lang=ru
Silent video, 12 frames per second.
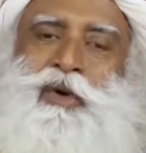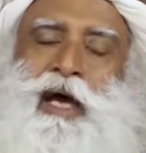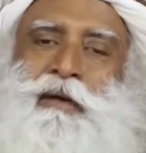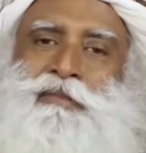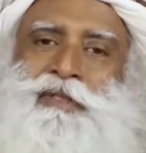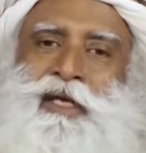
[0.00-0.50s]

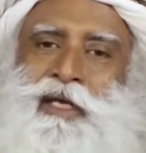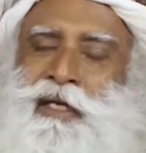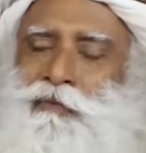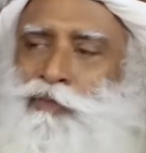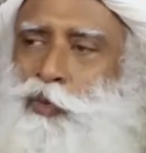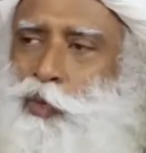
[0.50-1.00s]

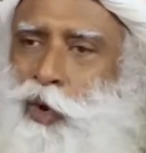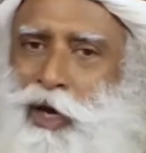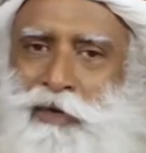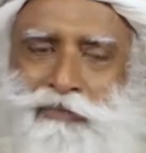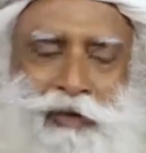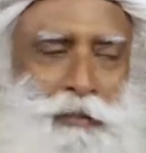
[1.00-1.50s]

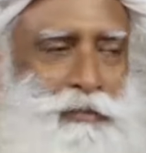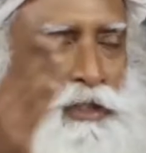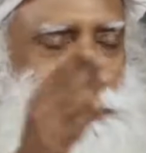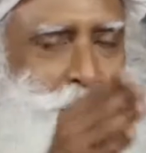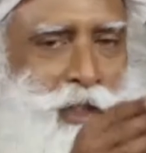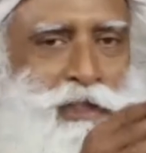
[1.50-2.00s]
Или по
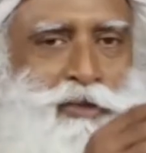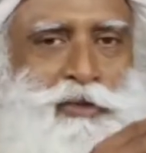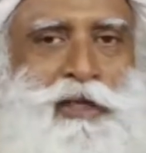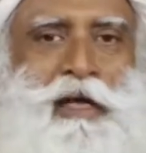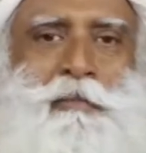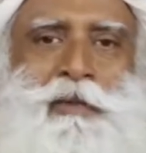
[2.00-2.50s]
пути из
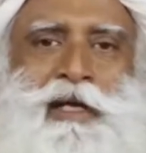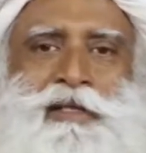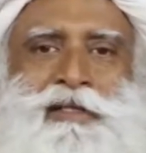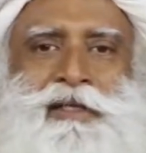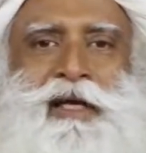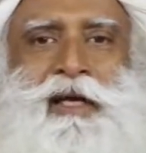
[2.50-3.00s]
одного места
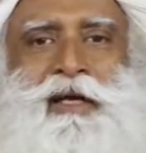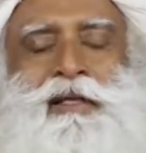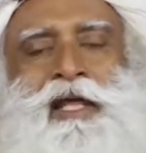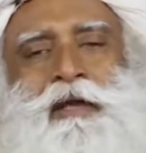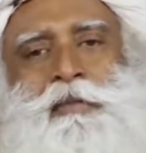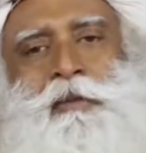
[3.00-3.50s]
в другое
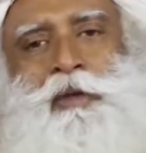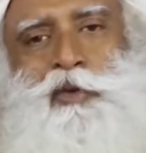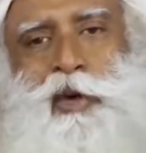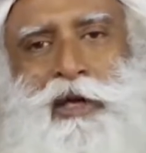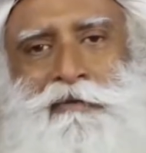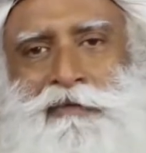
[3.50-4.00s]
вам могут
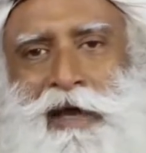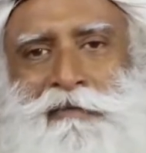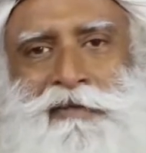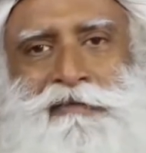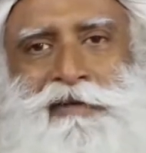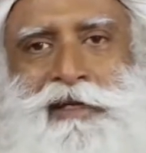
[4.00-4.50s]

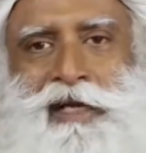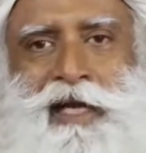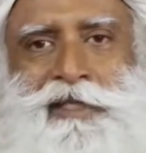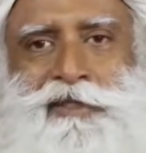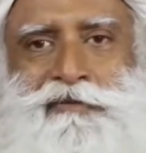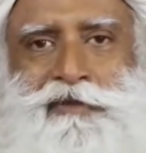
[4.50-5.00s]
встретиться
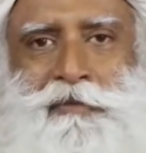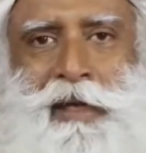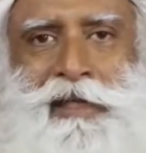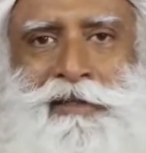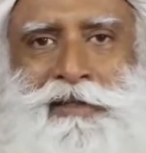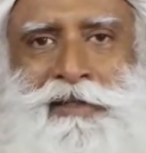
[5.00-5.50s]
25
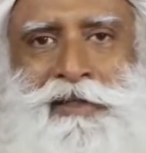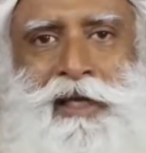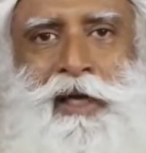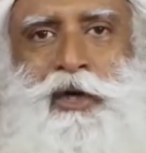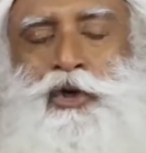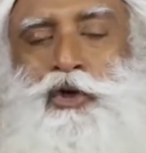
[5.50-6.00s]
различных
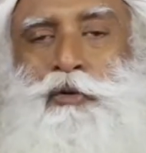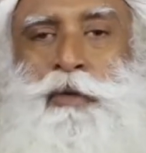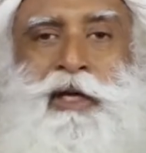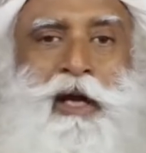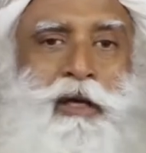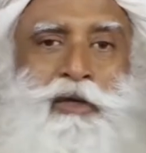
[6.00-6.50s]
запахов,
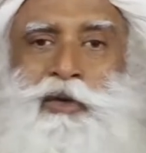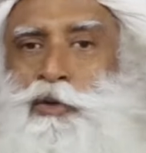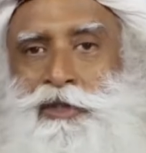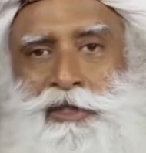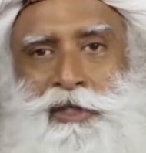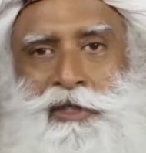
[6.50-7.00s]
но вы не
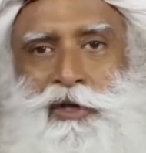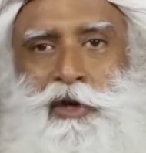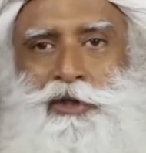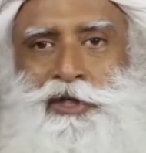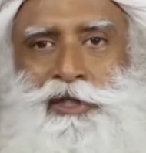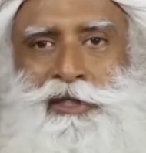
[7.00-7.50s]
обратите на
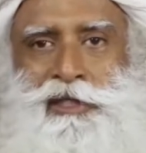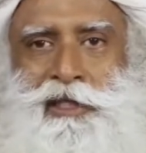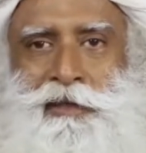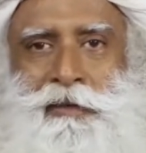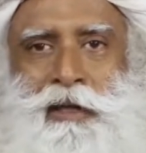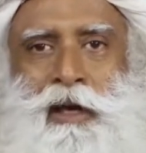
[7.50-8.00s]
них
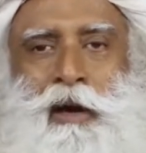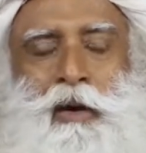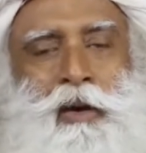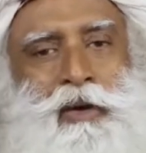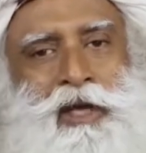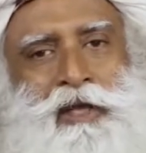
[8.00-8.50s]
осознанного
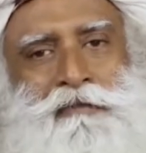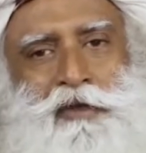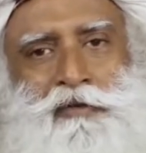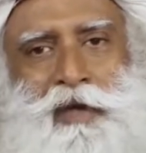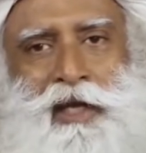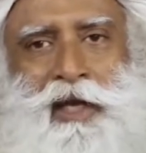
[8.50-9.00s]
внимания.
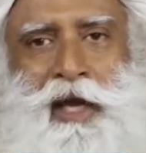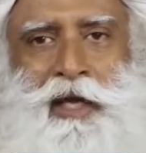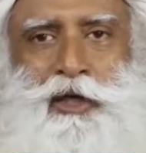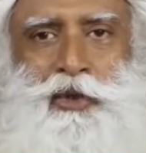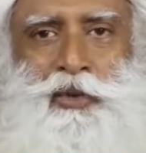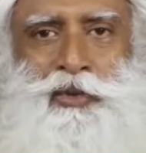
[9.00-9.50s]
Вы
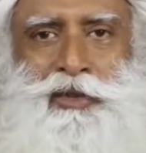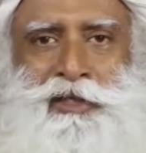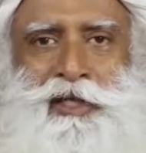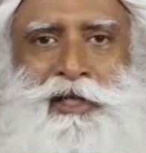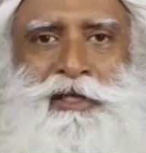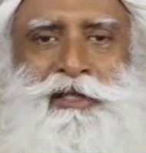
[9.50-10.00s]
что-то
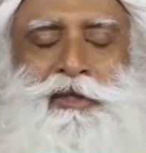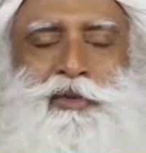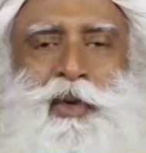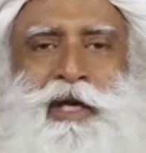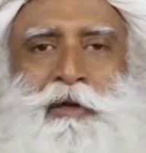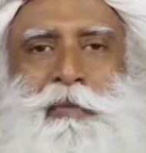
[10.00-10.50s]
заметите только
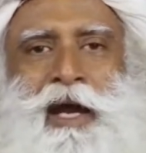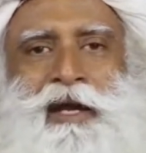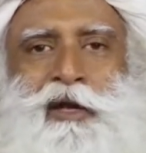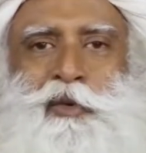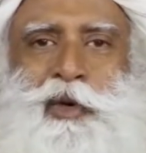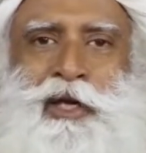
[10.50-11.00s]
если запах
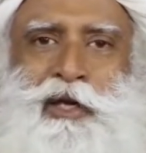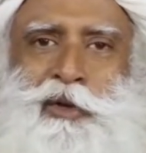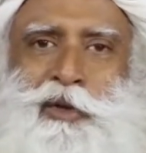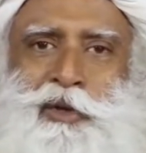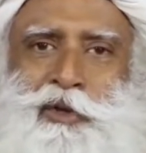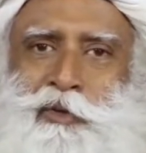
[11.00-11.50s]
будет очень
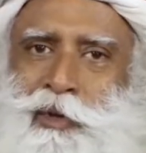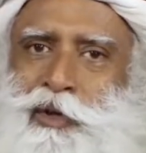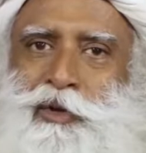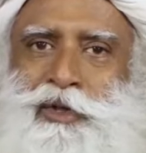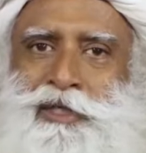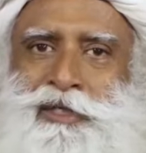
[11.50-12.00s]
резким,
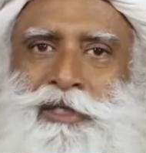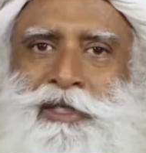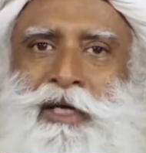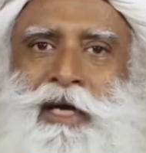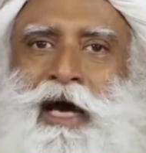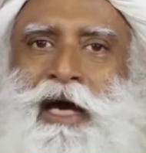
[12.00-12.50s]
неприятным
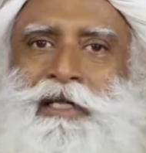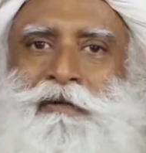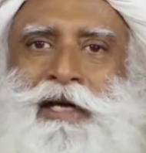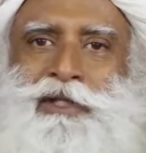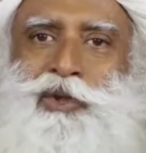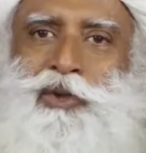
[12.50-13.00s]
или
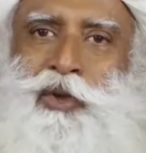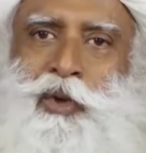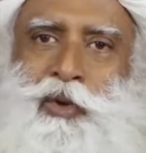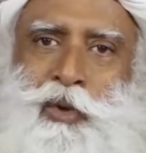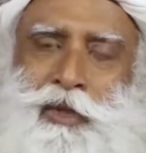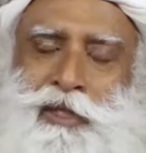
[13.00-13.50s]
наоборот
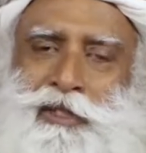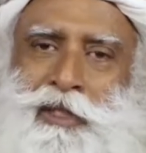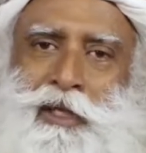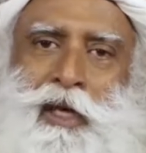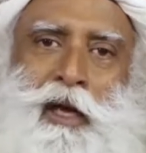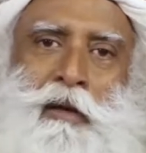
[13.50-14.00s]
очень
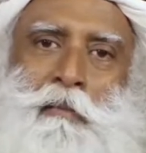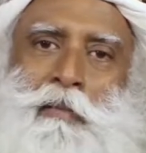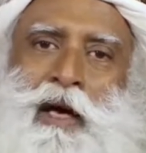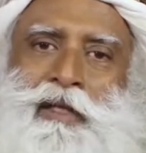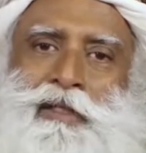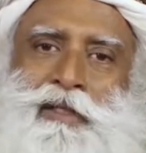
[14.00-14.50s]
приятным.
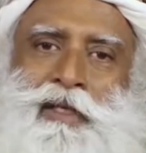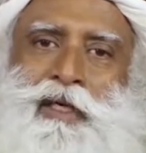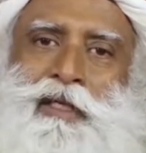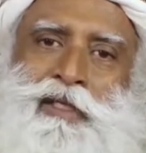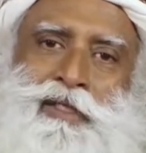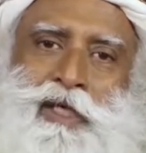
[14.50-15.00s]
Иначе вы не
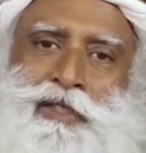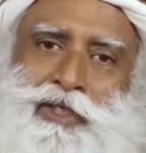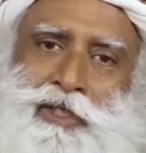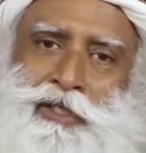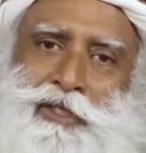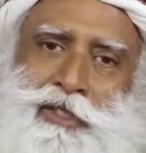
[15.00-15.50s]
обратите
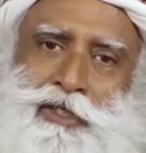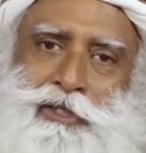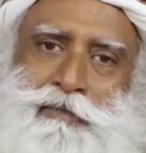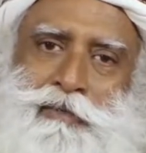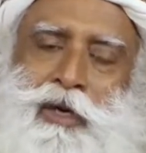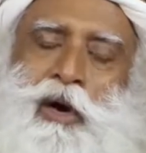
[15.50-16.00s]
внимания.
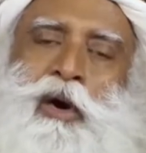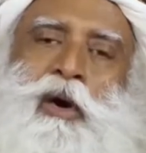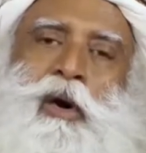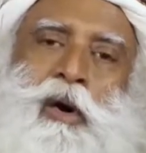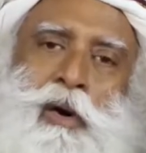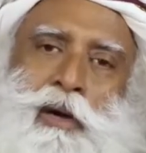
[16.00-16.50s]
Но все это
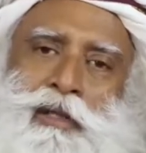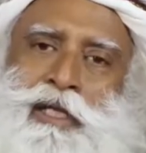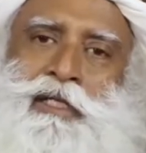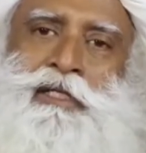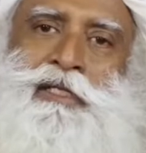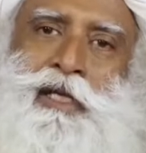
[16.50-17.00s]

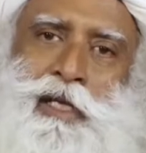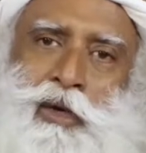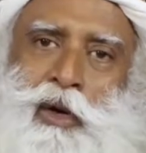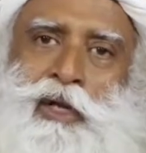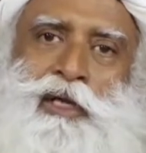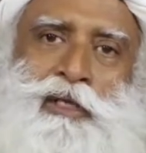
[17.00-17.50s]
записывается в вашей
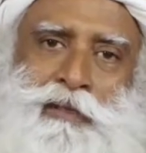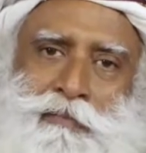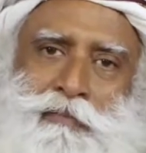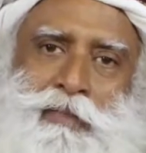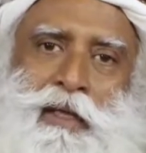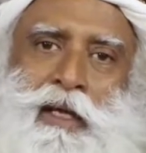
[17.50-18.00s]
сенсорной
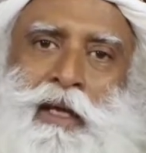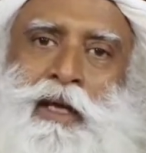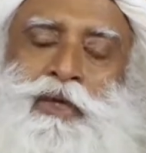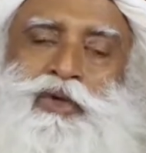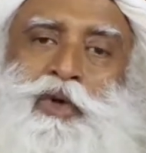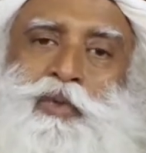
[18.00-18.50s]
системе.
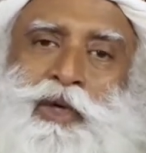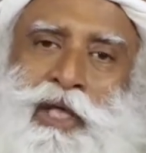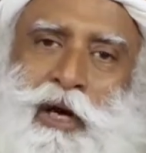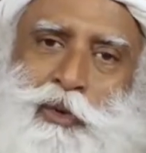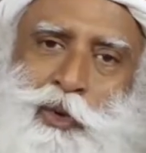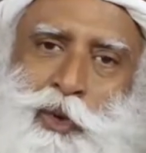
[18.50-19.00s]

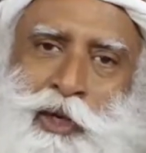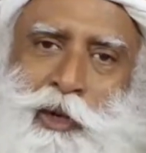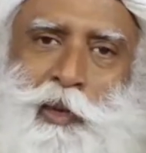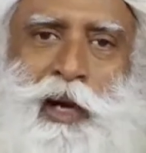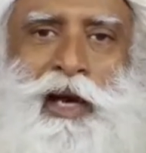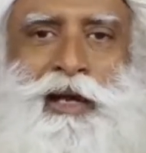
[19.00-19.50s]

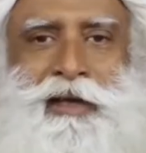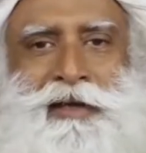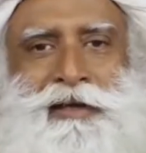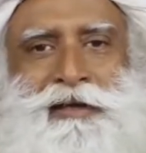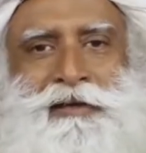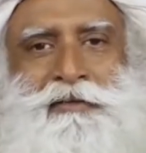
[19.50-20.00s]
Так что
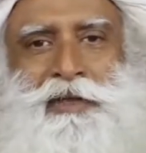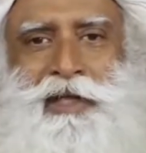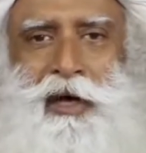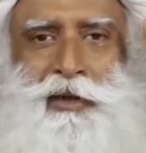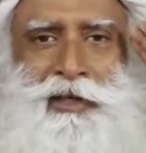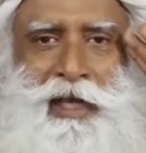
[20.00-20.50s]
даже не
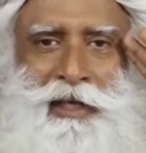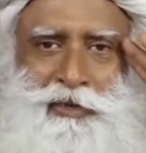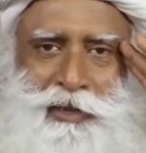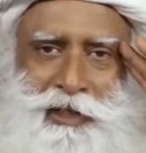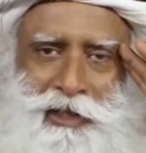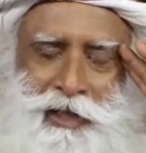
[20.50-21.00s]
понимая
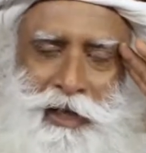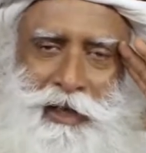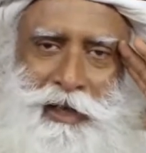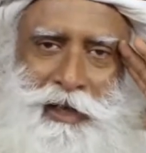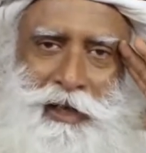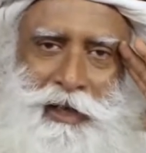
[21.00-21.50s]
истинную
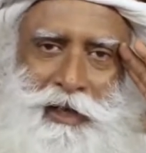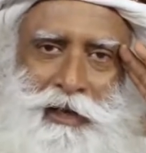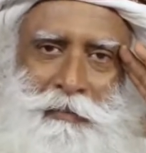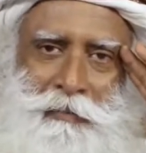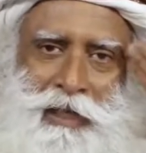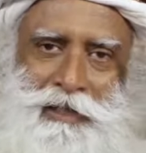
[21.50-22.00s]
причину этого,
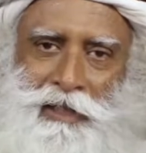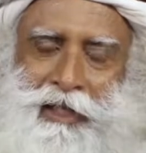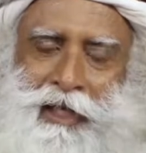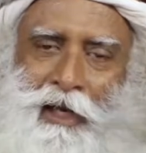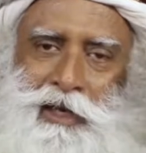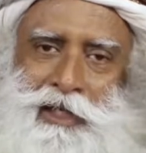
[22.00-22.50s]
uh, не
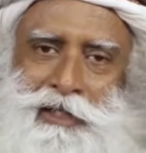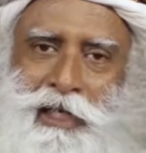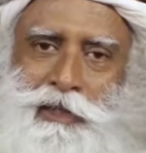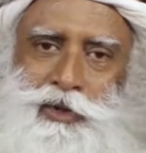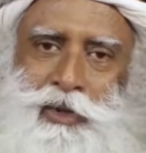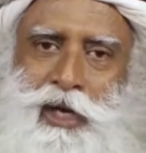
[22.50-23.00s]
имея
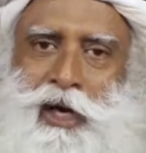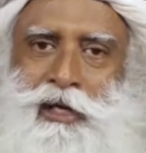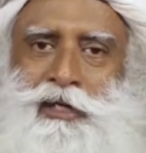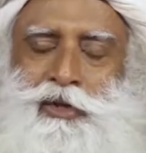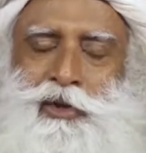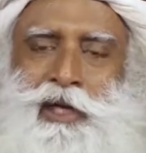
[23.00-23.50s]
логической и
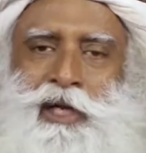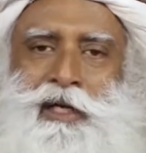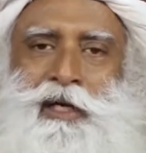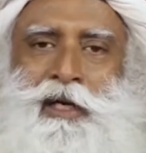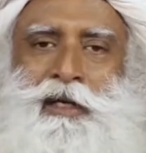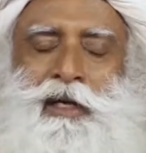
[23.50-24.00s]
ясной
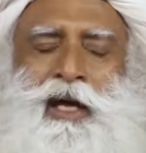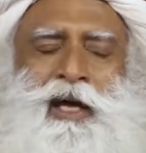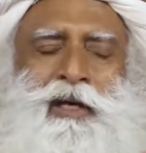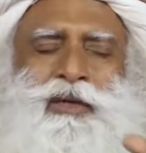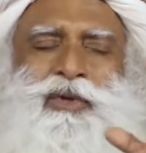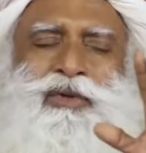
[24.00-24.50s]
причины,
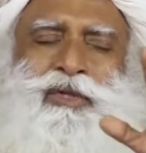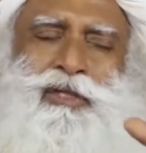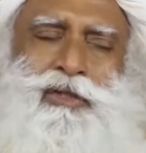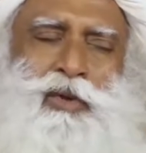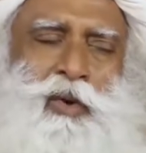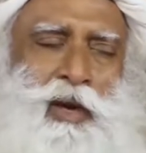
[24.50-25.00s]
вы
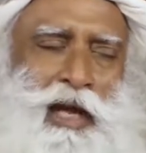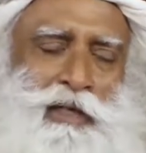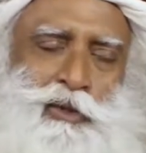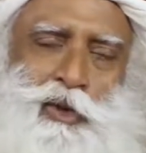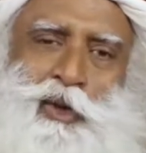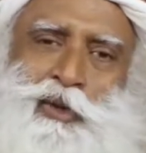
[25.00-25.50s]
просто не
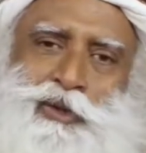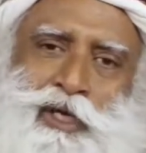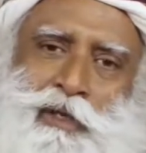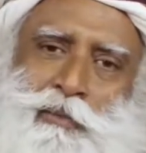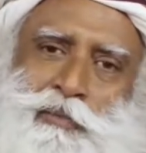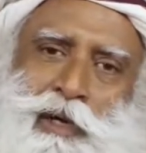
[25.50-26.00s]
любите ходить в
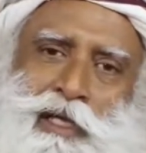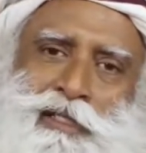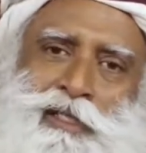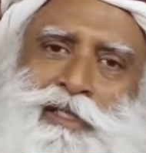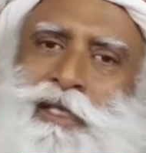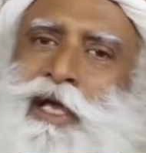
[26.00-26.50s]
некоторые
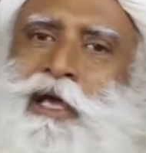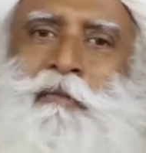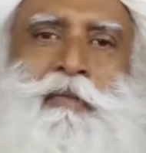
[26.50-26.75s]
места,